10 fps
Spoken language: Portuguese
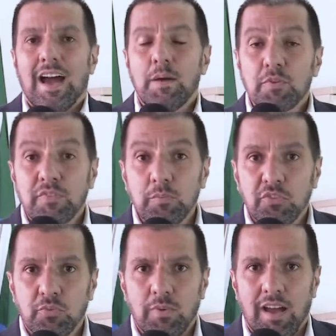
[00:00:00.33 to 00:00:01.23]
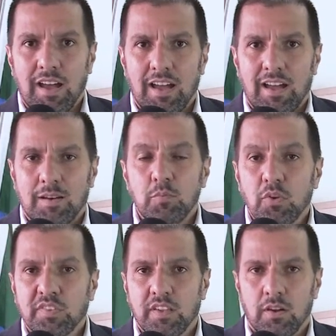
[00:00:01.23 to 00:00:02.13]
aprovamos uma
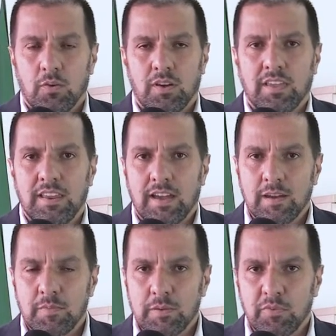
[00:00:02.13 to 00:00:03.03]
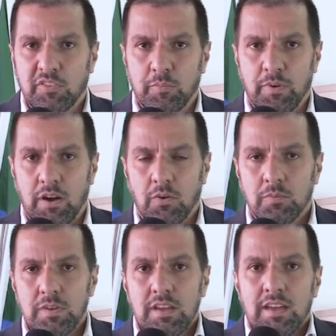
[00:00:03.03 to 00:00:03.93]
moção aqui na Câmara
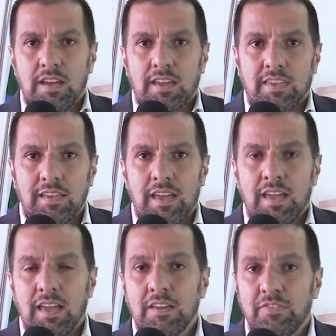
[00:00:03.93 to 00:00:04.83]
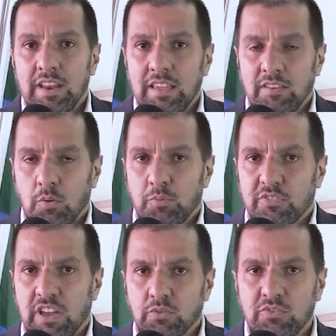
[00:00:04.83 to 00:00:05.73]
Municipal é, referente a um
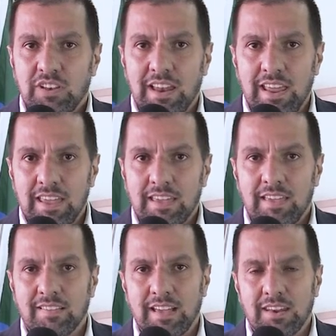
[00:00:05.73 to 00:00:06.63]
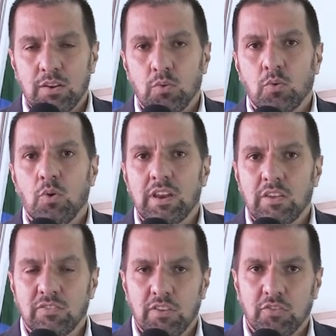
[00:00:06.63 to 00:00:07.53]
projeto de lei que está no
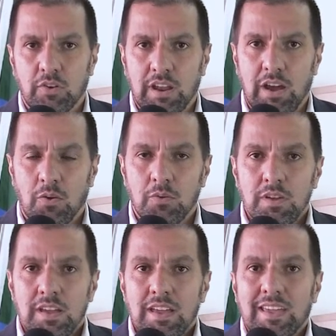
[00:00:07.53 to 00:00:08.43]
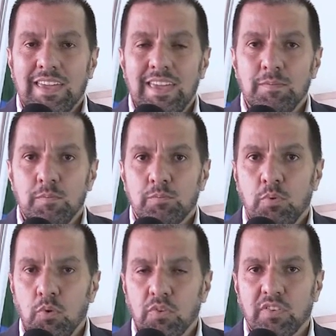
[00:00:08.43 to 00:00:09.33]
Congresso Nacional que
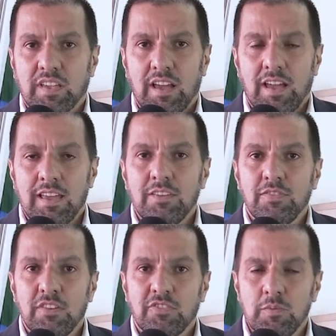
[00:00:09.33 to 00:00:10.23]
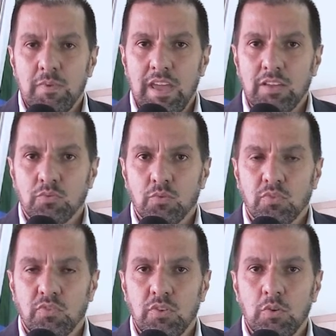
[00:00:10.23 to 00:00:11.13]
busca
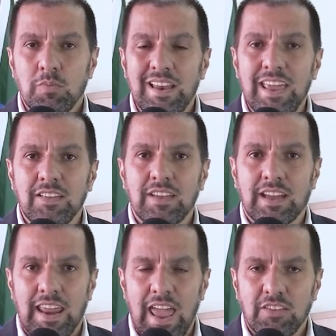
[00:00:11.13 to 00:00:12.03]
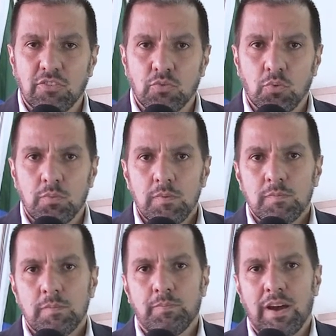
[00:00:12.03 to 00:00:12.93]
investimentos e uma linha de crédito
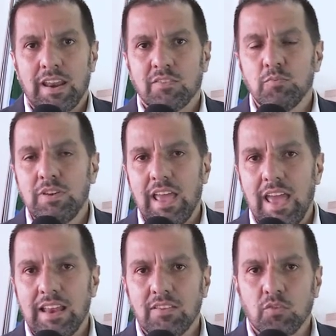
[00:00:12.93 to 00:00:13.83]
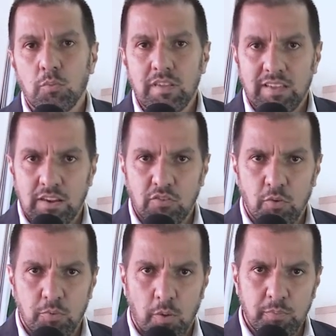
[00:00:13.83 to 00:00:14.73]
para as mulheres começarem o
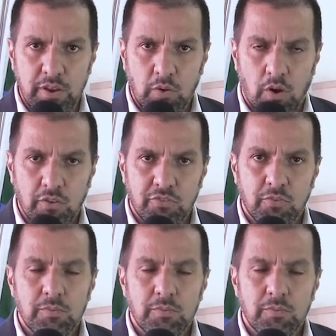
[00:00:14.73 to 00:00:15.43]
seu próprio negócio.